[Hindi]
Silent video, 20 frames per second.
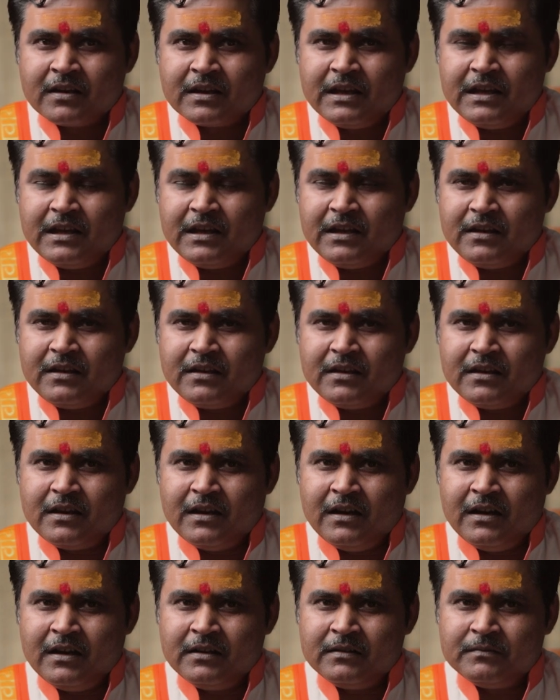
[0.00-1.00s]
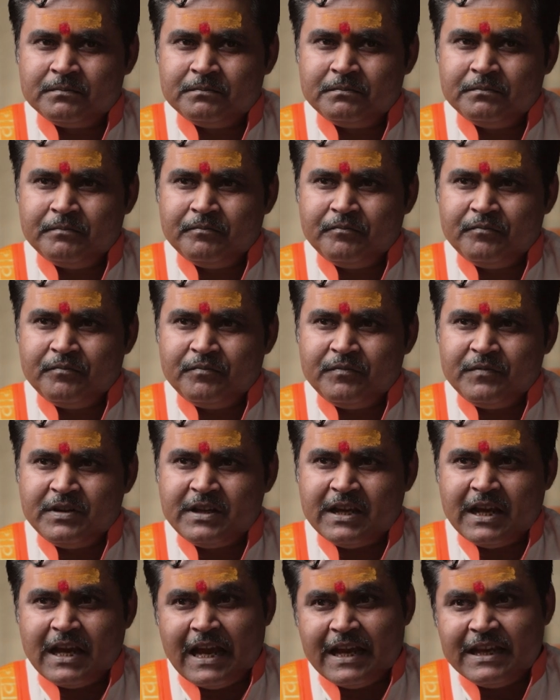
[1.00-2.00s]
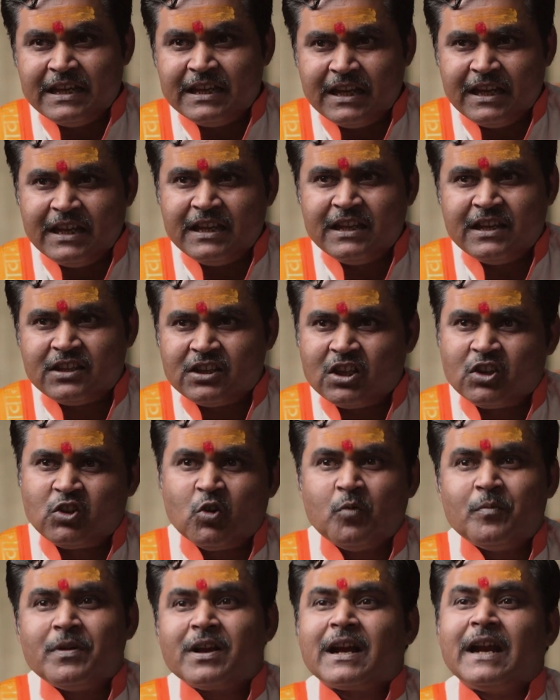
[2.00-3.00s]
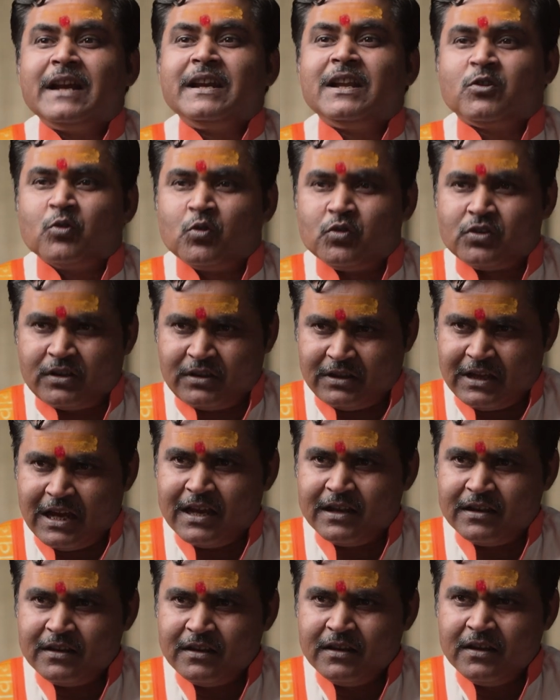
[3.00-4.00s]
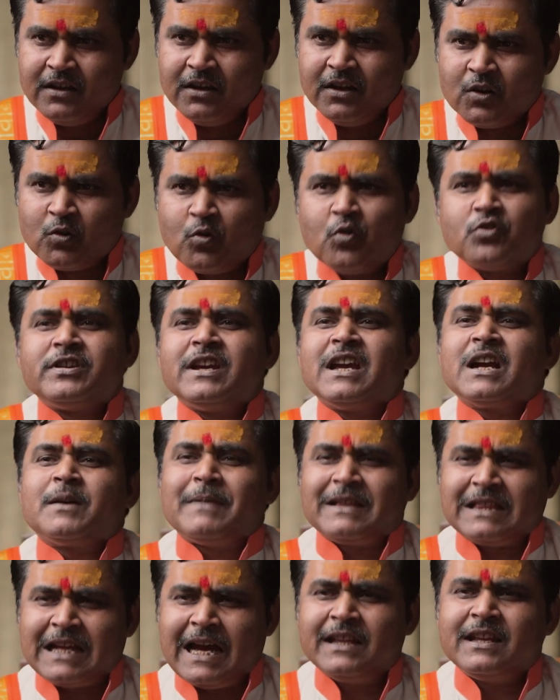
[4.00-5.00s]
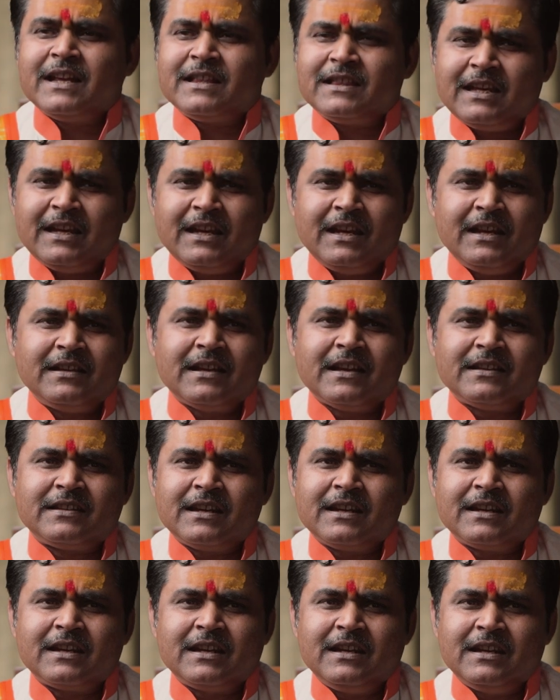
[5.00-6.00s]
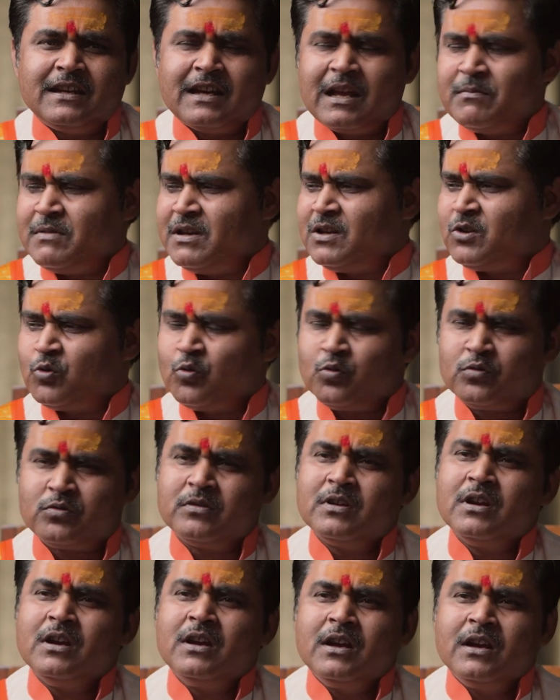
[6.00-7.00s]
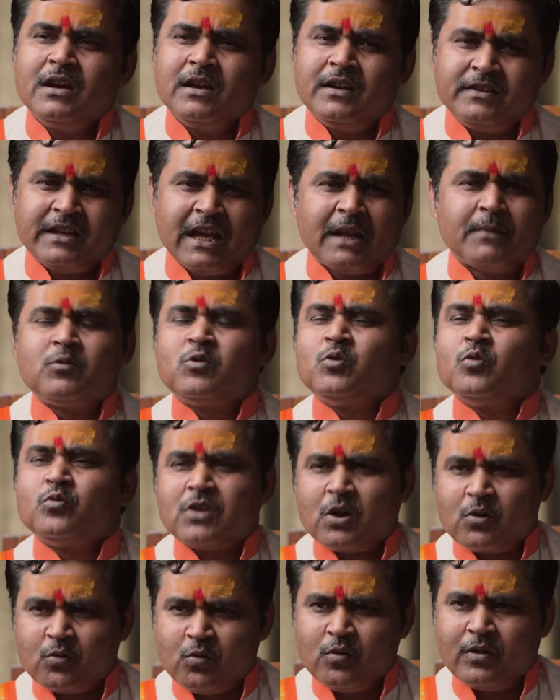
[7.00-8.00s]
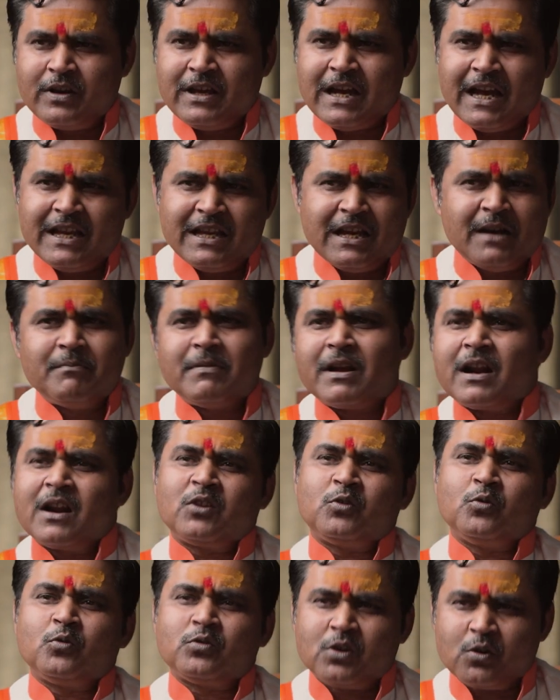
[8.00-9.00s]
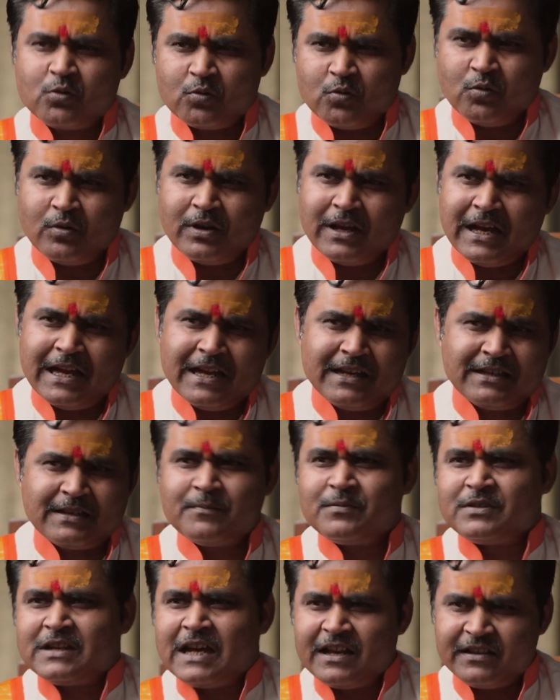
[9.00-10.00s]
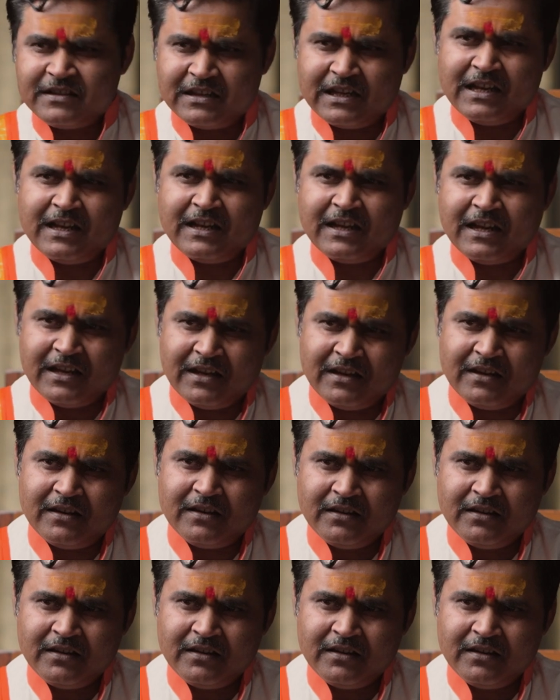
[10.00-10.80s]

कि ये इन इन स्थितियों में खंडित हो सकता है कुछ एक बता देते हैं जैसे कि घर में सूत जन्म सूतक हो गया या मरण सूतक हो गया या शमशान चले गए